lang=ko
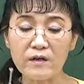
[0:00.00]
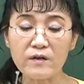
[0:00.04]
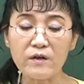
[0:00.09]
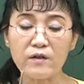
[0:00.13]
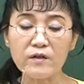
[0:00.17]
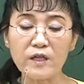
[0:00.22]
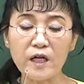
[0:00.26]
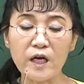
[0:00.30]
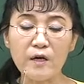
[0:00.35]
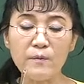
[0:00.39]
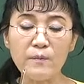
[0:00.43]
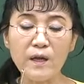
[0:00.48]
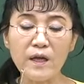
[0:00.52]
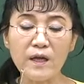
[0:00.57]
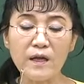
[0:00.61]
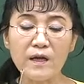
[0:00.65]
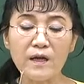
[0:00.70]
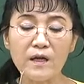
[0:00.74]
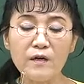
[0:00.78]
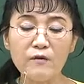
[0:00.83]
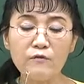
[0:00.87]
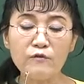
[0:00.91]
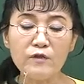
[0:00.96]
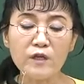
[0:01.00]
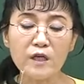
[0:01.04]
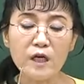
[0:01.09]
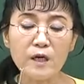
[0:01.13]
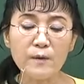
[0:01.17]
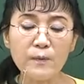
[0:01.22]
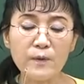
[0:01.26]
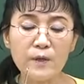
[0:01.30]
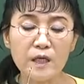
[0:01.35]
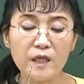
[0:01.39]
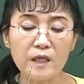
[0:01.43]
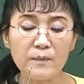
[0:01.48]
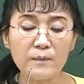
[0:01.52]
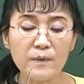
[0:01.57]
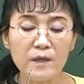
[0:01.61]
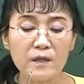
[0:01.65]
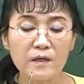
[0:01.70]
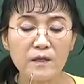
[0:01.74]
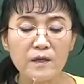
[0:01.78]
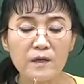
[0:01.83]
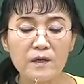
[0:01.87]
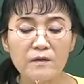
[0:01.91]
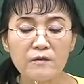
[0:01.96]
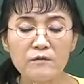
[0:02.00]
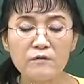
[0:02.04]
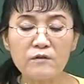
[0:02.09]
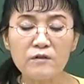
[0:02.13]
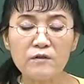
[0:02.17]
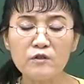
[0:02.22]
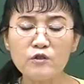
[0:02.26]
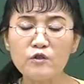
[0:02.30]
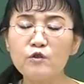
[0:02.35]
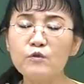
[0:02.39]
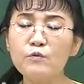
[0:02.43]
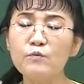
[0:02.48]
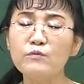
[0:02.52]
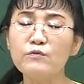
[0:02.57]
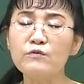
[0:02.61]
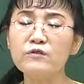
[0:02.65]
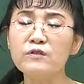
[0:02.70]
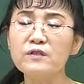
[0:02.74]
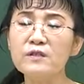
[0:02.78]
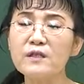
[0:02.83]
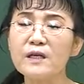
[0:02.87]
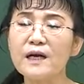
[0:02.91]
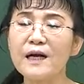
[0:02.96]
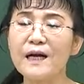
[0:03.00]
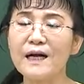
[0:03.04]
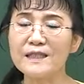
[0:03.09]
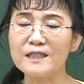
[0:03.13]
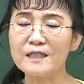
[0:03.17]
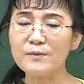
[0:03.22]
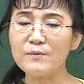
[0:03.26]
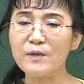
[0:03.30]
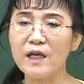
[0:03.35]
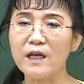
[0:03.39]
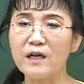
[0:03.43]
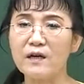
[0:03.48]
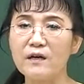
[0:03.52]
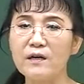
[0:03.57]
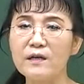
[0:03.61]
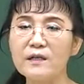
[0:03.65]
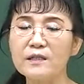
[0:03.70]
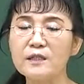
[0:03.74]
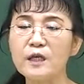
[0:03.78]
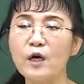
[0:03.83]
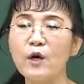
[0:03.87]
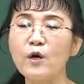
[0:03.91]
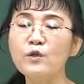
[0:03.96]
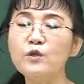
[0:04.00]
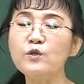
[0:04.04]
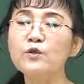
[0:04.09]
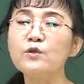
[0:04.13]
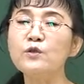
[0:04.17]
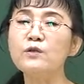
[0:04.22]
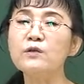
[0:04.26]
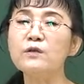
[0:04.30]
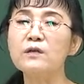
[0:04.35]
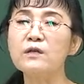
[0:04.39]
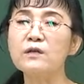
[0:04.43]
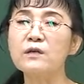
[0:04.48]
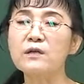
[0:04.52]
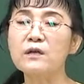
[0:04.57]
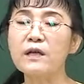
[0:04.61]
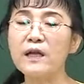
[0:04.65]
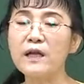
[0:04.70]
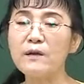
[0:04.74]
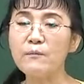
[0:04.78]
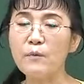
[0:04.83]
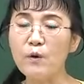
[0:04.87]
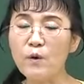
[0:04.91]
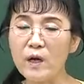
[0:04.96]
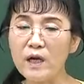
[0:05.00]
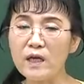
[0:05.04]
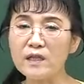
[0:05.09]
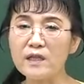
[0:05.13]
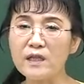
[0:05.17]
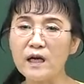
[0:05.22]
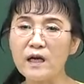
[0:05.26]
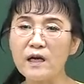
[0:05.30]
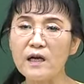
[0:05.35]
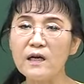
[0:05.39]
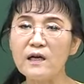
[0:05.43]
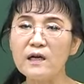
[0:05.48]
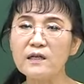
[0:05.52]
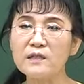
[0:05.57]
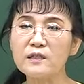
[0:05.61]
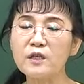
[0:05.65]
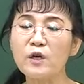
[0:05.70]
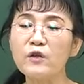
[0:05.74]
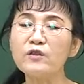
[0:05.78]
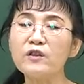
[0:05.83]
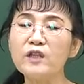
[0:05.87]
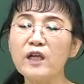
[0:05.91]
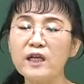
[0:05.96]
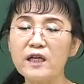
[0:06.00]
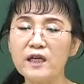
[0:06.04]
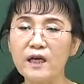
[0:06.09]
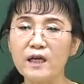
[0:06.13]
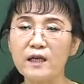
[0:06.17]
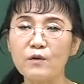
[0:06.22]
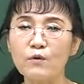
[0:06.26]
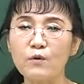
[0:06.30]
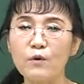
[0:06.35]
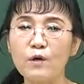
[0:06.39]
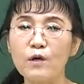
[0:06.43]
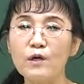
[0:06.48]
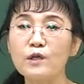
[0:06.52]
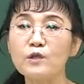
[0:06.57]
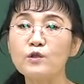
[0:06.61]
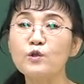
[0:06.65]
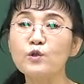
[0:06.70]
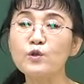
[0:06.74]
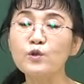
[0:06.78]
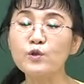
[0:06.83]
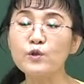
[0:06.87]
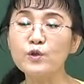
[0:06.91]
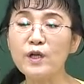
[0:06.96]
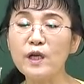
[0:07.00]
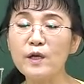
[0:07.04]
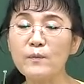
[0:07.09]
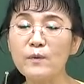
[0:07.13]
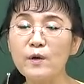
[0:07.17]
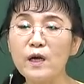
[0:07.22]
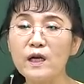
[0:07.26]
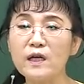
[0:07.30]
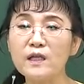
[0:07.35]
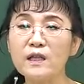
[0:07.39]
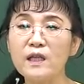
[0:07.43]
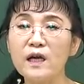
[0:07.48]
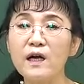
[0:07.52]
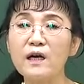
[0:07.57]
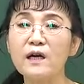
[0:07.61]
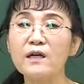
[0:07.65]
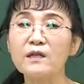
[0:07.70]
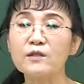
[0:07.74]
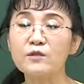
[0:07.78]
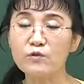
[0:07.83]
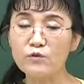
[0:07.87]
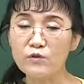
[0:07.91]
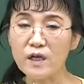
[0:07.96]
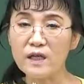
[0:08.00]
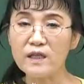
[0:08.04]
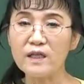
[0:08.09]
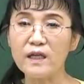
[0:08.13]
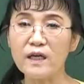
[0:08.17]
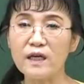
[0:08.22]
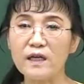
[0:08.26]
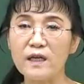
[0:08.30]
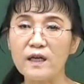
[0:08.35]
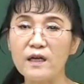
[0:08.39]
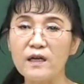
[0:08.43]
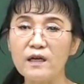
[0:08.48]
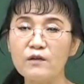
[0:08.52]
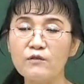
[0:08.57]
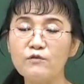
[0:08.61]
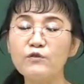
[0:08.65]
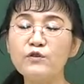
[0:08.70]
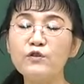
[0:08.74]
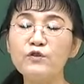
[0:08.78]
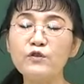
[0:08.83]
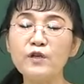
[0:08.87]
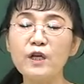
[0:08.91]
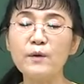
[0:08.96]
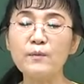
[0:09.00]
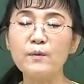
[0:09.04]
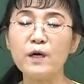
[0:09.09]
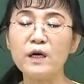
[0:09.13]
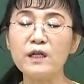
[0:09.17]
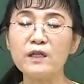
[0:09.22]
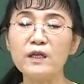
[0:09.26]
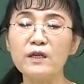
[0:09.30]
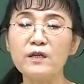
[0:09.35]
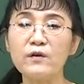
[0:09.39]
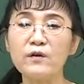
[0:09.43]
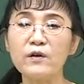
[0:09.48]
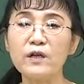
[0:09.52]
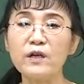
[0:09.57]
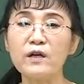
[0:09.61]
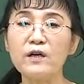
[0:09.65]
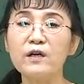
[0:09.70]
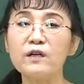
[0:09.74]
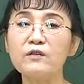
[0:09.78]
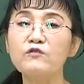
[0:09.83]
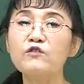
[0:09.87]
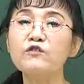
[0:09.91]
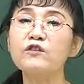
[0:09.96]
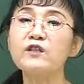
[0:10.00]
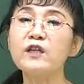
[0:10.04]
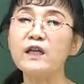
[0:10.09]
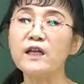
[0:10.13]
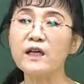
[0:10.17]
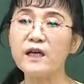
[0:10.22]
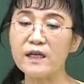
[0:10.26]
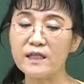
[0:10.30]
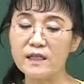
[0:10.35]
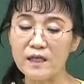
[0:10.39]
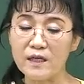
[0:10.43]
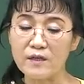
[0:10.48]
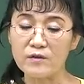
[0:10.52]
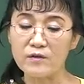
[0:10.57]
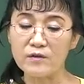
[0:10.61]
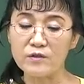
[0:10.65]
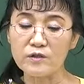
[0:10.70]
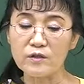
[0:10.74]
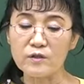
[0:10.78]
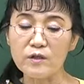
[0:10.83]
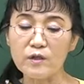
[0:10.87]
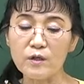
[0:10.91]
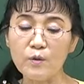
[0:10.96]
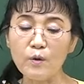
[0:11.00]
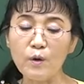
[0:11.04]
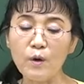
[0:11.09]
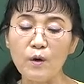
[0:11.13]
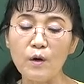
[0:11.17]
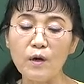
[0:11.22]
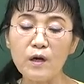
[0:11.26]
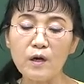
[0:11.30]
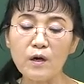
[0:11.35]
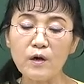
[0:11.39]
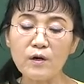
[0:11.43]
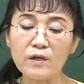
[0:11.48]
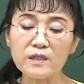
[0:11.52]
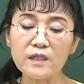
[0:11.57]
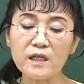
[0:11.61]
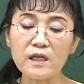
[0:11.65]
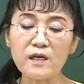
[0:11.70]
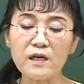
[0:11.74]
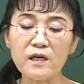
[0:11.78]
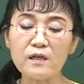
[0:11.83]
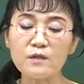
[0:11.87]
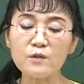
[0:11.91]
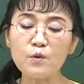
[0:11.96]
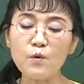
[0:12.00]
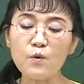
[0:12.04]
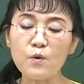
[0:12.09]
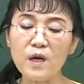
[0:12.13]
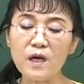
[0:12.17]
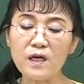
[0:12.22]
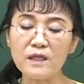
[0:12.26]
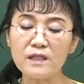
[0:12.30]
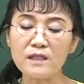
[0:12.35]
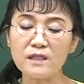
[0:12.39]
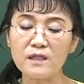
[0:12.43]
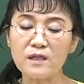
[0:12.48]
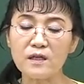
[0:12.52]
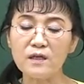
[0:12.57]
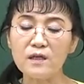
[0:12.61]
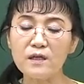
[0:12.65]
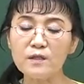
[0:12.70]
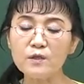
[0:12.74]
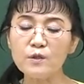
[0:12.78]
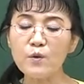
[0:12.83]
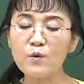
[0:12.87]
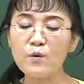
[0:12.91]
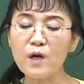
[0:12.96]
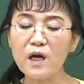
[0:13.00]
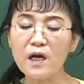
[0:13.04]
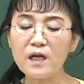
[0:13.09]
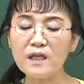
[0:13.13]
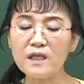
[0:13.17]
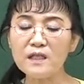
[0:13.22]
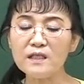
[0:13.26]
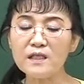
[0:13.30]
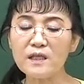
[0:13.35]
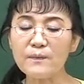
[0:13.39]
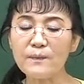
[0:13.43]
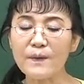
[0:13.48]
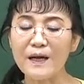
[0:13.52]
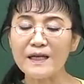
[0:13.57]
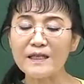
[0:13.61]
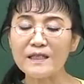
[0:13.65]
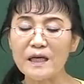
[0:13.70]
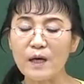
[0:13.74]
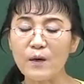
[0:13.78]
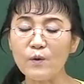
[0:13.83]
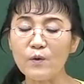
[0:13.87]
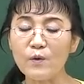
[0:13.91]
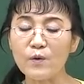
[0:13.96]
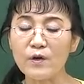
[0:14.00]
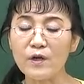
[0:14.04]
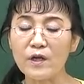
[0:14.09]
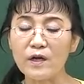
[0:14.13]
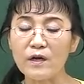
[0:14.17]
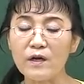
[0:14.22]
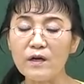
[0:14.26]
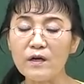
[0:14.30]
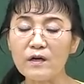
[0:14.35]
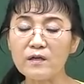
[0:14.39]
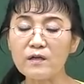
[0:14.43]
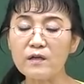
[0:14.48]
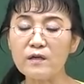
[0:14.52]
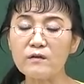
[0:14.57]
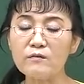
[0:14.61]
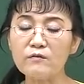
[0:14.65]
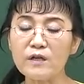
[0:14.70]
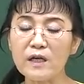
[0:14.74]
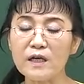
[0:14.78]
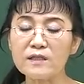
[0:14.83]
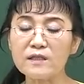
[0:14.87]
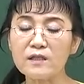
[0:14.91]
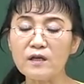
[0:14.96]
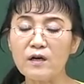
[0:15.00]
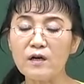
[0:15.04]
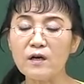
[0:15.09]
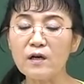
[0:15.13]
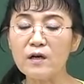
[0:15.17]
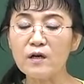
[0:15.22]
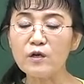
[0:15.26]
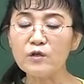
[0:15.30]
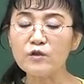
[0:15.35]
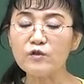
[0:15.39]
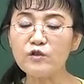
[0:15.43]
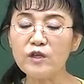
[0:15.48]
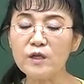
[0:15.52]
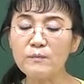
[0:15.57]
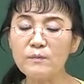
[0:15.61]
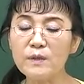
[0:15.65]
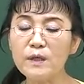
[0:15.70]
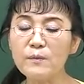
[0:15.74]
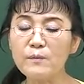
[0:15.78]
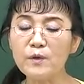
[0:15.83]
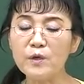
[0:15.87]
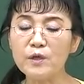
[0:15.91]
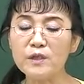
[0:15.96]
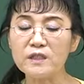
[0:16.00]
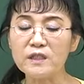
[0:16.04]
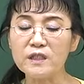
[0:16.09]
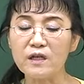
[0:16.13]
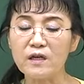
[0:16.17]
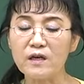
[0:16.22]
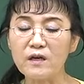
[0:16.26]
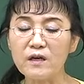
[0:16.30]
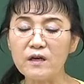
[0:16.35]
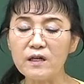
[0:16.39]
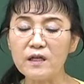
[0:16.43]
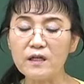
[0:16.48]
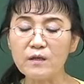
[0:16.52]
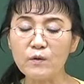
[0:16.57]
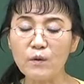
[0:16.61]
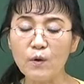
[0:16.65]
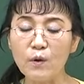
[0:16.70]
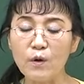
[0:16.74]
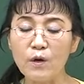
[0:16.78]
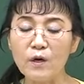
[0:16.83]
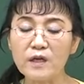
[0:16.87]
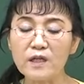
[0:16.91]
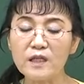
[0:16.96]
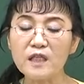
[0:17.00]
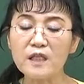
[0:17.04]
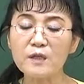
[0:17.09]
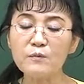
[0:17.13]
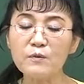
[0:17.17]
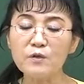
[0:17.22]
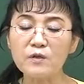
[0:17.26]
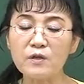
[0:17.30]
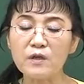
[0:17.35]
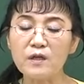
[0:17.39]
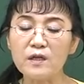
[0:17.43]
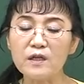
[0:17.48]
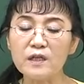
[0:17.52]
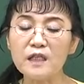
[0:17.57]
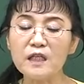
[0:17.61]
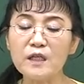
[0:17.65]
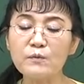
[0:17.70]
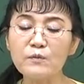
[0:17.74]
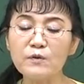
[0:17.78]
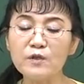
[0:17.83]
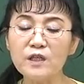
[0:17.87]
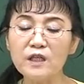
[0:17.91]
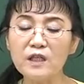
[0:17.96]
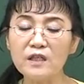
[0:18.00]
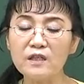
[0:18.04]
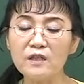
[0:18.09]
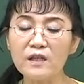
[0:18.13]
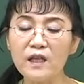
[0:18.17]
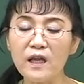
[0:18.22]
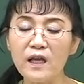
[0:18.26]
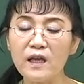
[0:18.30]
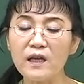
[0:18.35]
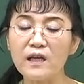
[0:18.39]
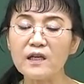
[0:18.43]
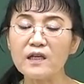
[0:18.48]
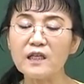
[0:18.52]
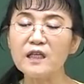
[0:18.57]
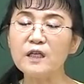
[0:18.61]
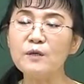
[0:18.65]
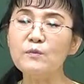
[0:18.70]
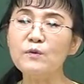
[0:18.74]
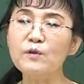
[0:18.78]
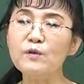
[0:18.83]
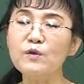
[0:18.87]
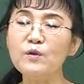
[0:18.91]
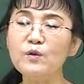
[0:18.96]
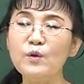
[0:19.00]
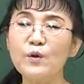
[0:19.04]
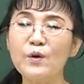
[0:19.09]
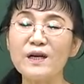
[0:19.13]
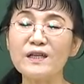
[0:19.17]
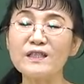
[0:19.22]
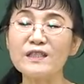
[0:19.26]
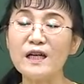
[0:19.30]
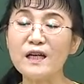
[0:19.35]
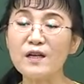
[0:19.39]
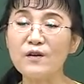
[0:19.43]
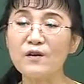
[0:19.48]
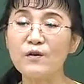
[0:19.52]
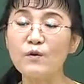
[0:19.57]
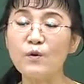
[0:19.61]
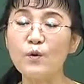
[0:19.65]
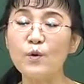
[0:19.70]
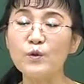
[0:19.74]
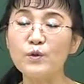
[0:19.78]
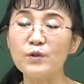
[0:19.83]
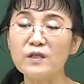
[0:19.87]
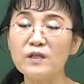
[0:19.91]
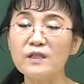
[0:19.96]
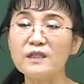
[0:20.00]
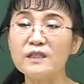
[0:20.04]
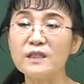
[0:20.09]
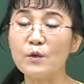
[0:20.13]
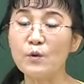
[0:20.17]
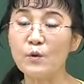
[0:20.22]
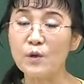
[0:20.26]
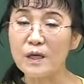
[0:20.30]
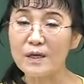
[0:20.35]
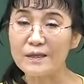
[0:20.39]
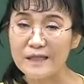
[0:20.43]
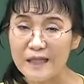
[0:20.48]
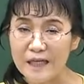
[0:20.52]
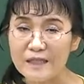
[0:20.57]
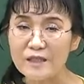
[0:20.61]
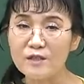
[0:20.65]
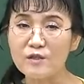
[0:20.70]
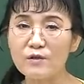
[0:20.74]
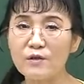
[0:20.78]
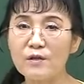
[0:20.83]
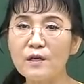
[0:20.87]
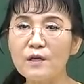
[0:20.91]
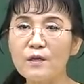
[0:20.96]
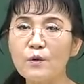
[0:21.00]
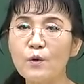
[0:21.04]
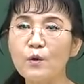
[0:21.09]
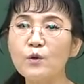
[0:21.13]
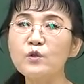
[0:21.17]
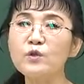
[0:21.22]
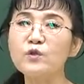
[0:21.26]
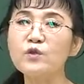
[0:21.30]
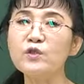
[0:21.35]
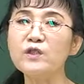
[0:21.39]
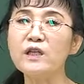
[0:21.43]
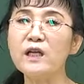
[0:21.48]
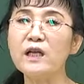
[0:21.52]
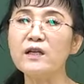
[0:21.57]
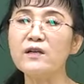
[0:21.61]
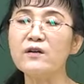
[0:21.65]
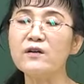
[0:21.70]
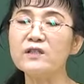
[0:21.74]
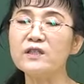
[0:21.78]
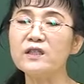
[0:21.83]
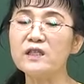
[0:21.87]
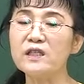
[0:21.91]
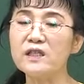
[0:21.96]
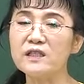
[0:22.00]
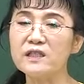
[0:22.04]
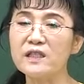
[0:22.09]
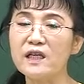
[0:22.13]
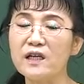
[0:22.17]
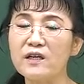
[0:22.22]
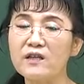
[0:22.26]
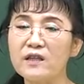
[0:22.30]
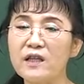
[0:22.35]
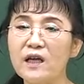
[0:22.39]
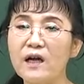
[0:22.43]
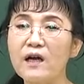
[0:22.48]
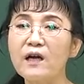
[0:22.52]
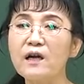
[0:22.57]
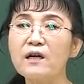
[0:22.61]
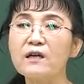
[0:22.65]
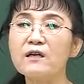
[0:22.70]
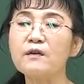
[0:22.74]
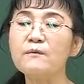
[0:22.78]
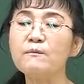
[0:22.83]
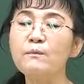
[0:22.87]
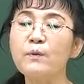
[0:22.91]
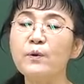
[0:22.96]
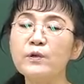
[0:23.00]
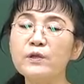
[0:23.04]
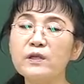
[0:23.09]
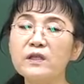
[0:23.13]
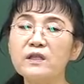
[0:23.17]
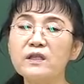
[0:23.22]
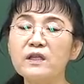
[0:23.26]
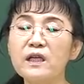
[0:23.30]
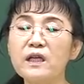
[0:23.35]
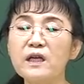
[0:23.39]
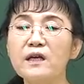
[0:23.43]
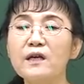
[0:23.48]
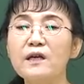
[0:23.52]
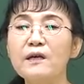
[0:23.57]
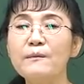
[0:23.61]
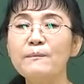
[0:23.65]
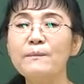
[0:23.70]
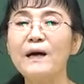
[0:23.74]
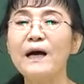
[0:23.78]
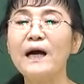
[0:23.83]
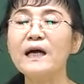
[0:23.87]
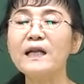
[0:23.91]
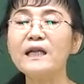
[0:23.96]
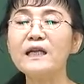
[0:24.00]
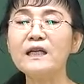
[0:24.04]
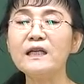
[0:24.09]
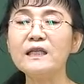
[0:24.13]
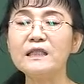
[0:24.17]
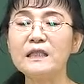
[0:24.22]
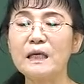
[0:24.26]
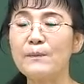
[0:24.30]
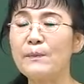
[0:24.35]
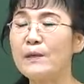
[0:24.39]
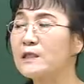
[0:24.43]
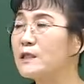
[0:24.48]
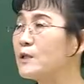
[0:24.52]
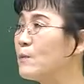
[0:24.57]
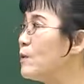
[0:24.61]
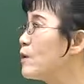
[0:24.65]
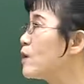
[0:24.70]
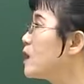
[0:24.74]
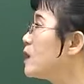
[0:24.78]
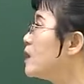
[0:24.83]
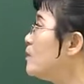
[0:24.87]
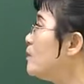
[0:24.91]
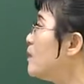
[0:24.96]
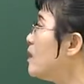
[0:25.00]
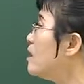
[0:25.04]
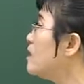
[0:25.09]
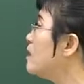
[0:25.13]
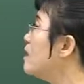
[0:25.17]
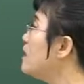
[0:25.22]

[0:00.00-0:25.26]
그런 다음에 우리가 보게 되면 어, 흉부는 가슴이에요. 전흉에 뭐가 있다? 전다리가 있고 중흉에 뭐가 있다? 중간다리. 후용에 뭐가 되는 거예요? 뒷다리가 있다는 거죠. 그리고 거기 책각 촉각이 있죠. 촉각이 이제 많이 나올 거예요. 그러고 나서 그 뒤에 미모 있죠. 있고 기문, 기문이 있는데 기문도 요가 살 거고 오늘은 이제 욕는 대충 곤충이라는 것이 이렇게 생겼다. 그럼 본인들이 파리를 잡아서 먹게 되면